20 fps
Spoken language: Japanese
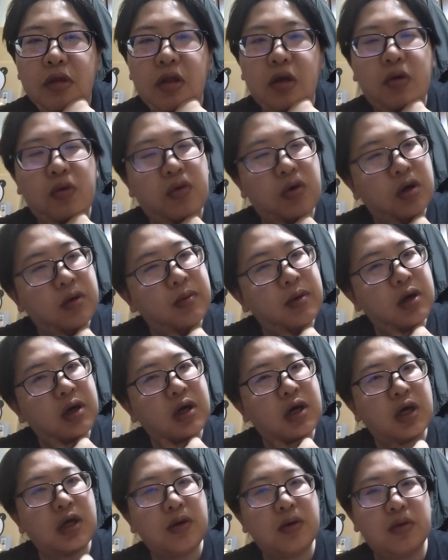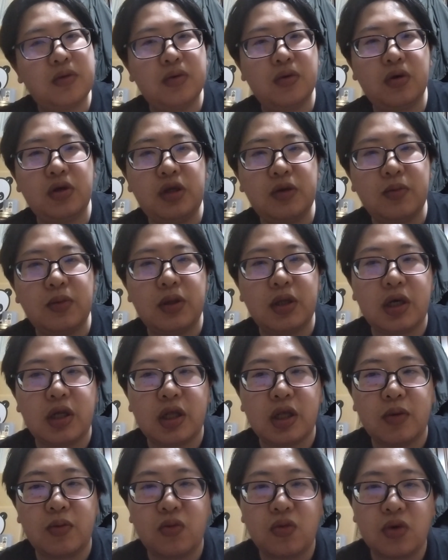で、こればっかりはどうにもなら
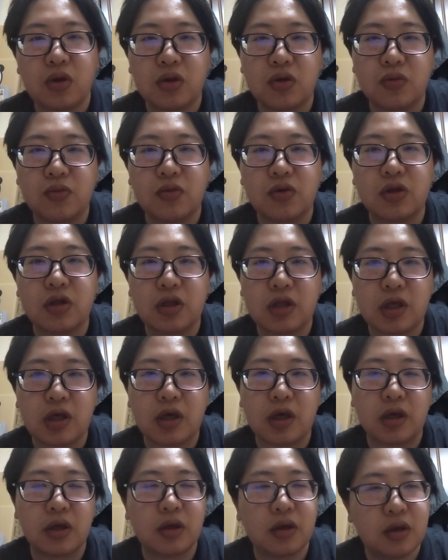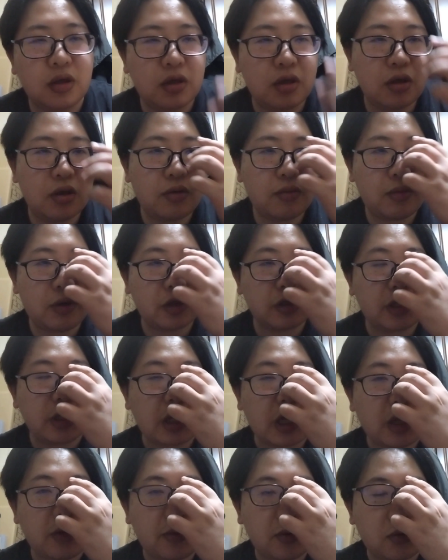ないものだと思ってて、まあ、
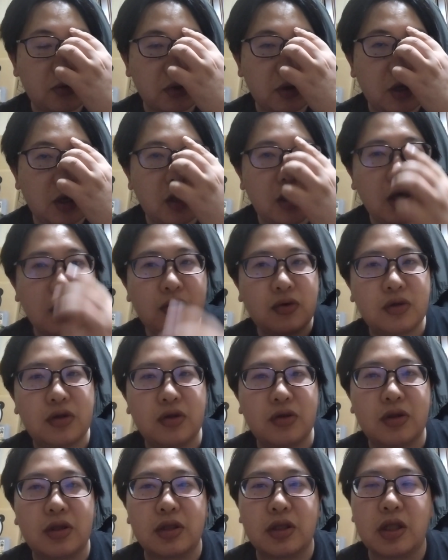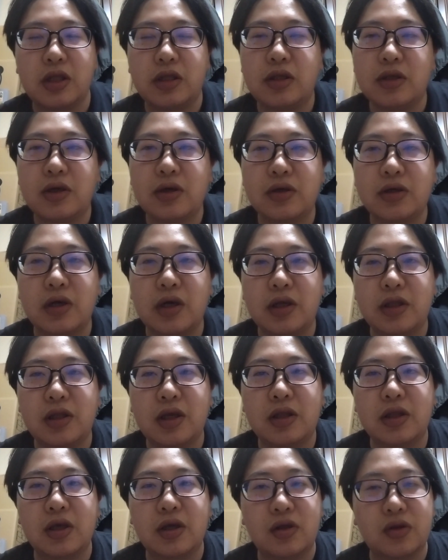世界は時計であるって言った哲学者がい
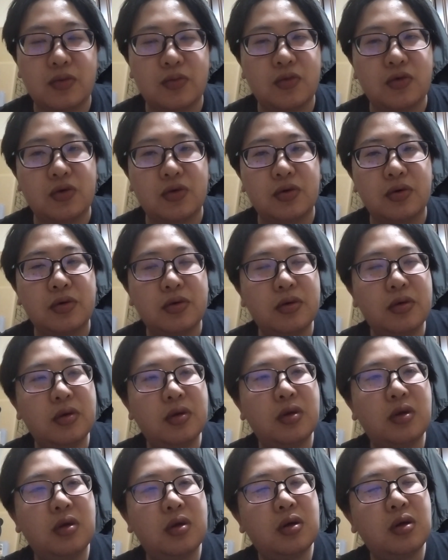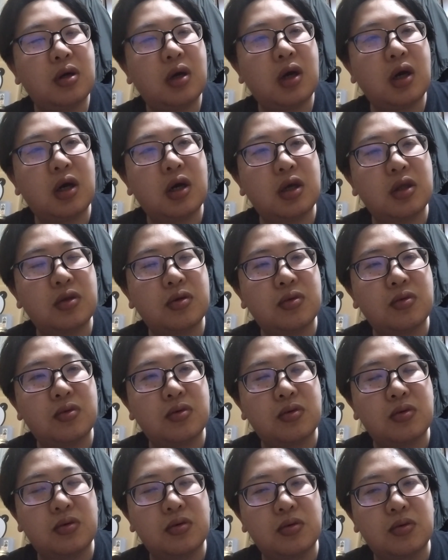たんだけども、あ
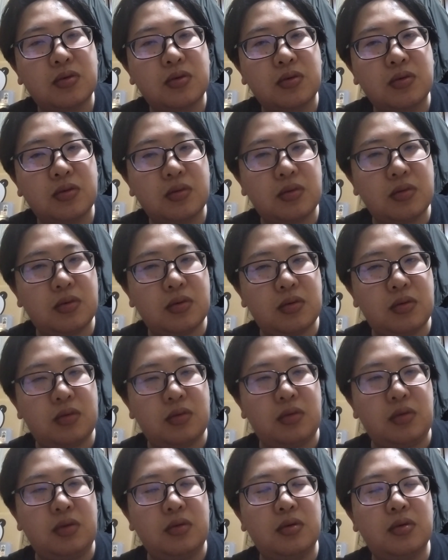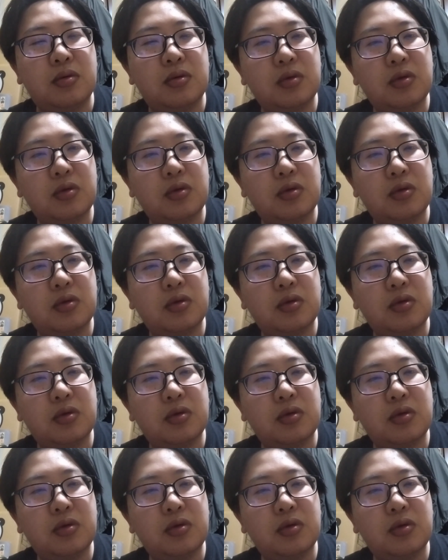のー、